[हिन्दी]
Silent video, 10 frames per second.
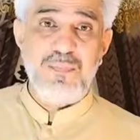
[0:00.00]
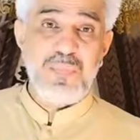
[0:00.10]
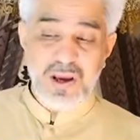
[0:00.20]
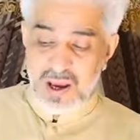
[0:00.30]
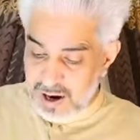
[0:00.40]

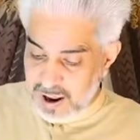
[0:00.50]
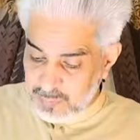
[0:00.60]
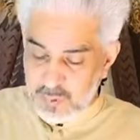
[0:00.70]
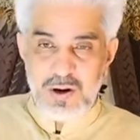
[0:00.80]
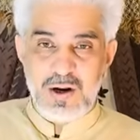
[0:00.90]
अभी ये
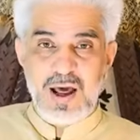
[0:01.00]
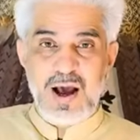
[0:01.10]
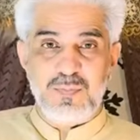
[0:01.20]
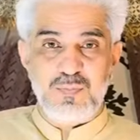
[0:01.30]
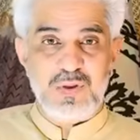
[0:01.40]
अल्हम्दुलिल्लाह
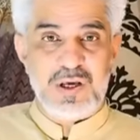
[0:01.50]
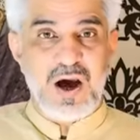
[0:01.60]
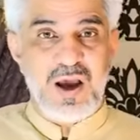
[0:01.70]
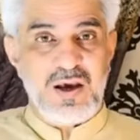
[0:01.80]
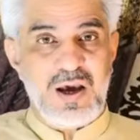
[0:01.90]
हम
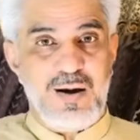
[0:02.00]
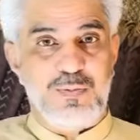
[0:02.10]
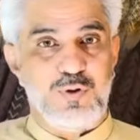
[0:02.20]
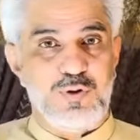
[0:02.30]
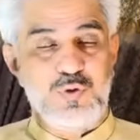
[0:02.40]
दिखाएंगे
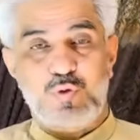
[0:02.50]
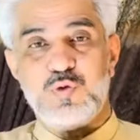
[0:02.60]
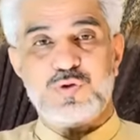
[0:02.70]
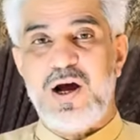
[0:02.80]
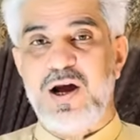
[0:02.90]
आपको
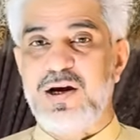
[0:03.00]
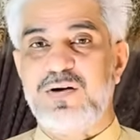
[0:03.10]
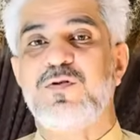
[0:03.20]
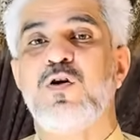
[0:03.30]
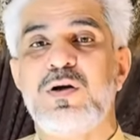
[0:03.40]
दूसरा हिट
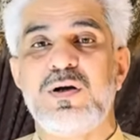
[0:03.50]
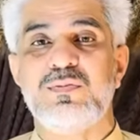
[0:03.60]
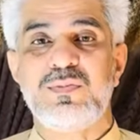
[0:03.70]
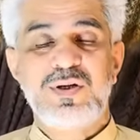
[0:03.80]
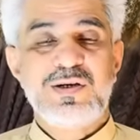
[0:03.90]
वॉल्यूम
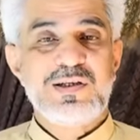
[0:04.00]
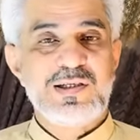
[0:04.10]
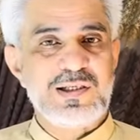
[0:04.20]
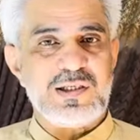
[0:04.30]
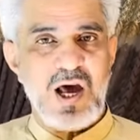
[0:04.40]

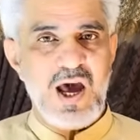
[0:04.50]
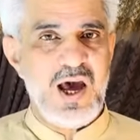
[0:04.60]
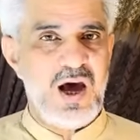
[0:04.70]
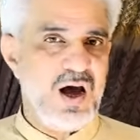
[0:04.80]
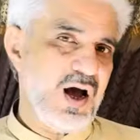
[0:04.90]

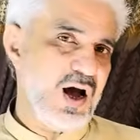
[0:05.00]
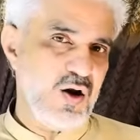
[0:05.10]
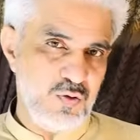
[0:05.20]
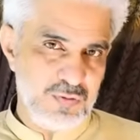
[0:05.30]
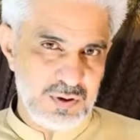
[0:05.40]
साया ऑल
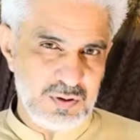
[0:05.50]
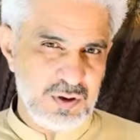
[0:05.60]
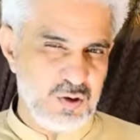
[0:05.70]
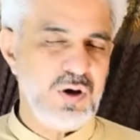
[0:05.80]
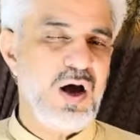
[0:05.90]
ओवर
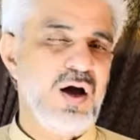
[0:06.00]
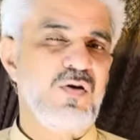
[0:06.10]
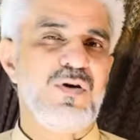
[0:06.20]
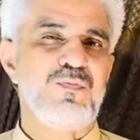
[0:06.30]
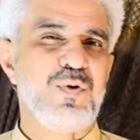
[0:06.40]
क्योंकि ऑल
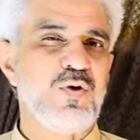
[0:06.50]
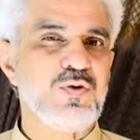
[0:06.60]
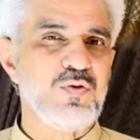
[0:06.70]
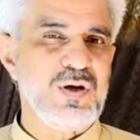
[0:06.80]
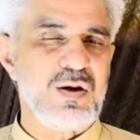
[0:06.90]
ओवर बहुत
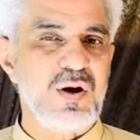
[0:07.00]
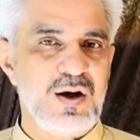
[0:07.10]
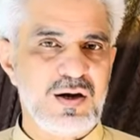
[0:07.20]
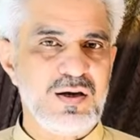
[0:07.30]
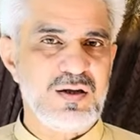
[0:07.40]
दुनिया
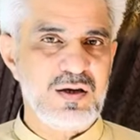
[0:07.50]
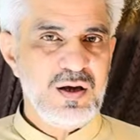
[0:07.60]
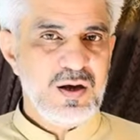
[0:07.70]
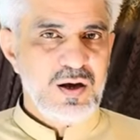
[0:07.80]
मांग रही थी